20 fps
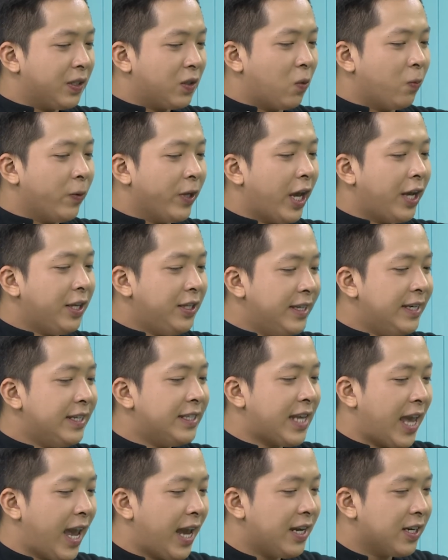cũng có thể chia
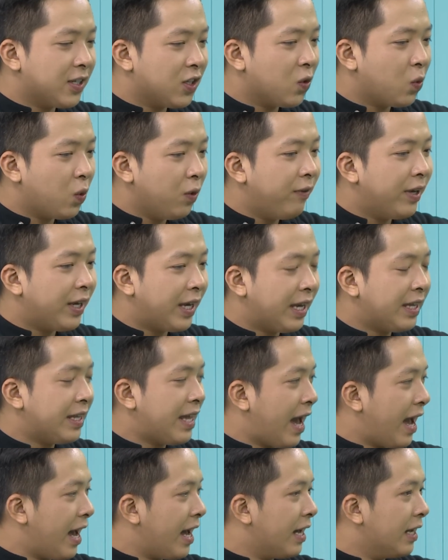sẻ được cho quý vị khán
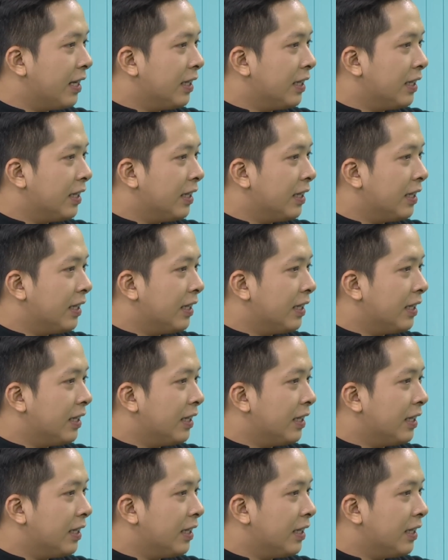giả